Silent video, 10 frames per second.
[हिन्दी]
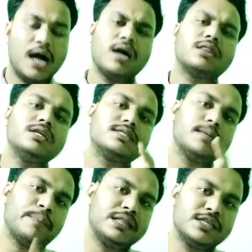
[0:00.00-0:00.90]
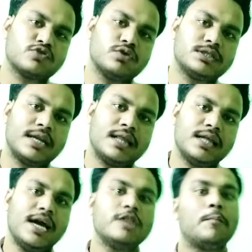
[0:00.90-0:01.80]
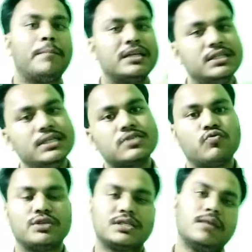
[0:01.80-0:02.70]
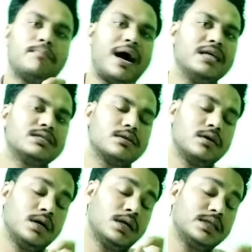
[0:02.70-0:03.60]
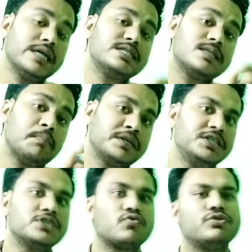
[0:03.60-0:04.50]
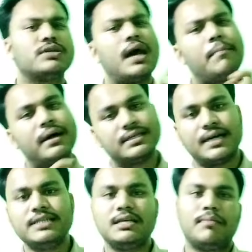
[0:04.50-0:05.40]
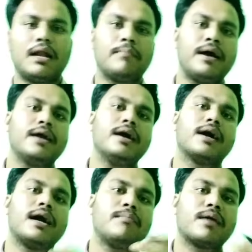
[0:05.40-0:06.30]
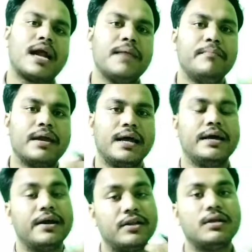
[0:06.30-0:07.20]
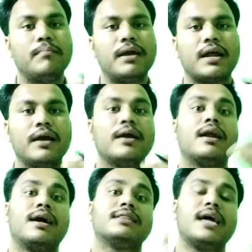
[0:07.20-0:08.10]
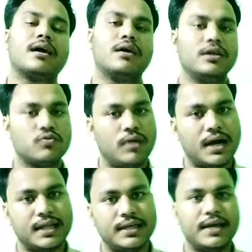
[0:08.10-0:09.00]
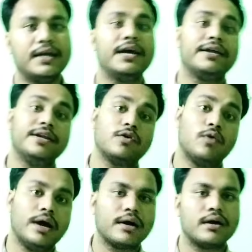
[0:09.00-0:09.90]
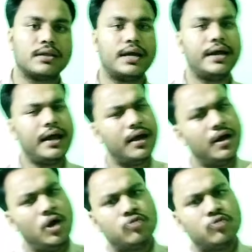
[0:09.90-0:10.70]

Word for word: अगर 30 से 35 क्वेश्चन आते हैं तो 25 क्वेश्चन 22 तेईस से पच्चीस क्वेश्चन आप आसानी से बना पाएंगे अगर आप राइम में रहेंगे रिदम में रहेंगे लगातार गणित को लगाते रहेंगे रीजनिंग को हल करते रहेंगे